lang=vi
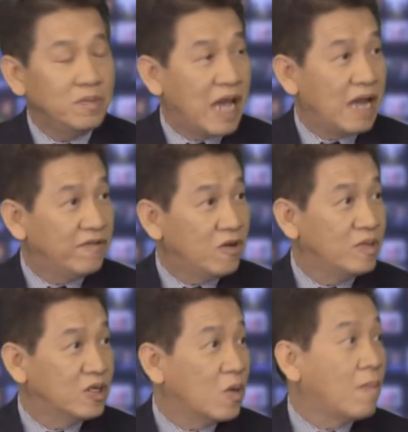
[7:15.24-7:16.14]
giống như iPhone
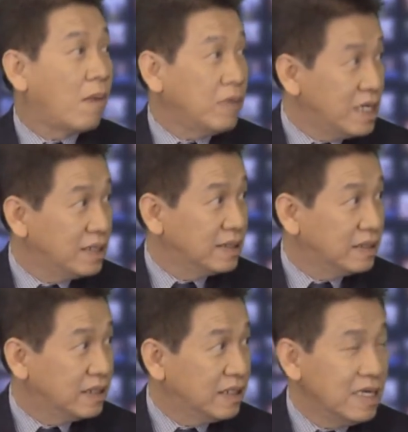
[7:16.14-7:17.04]
nó còn mỏng hơn
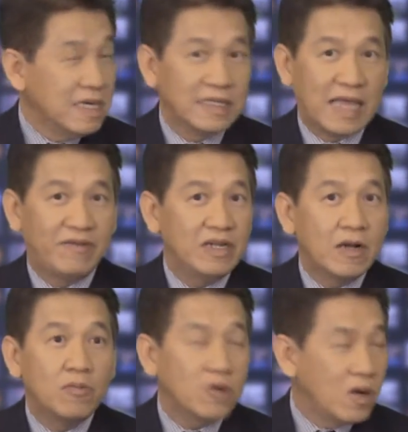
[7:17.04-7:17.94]
nữa yeah. Dạ. tại vì nó
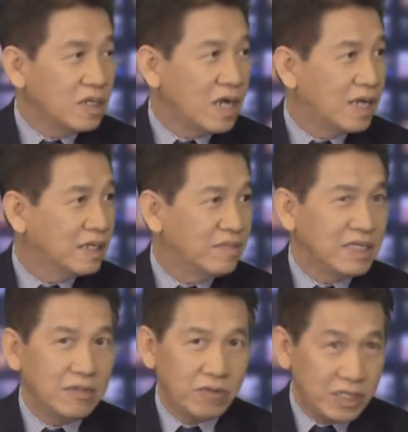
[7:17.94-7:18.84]
không có cần
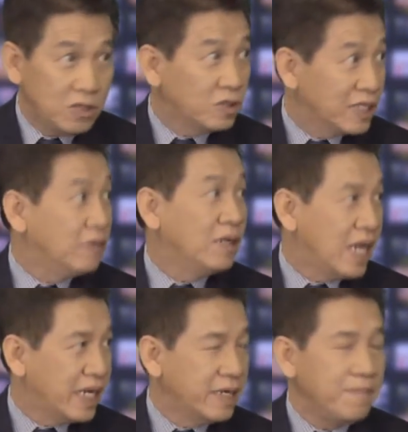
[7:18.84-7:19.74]
mấy cái radio
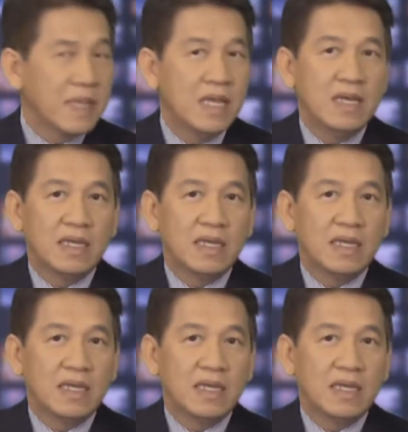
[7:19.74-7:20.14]
cellular đó ừ.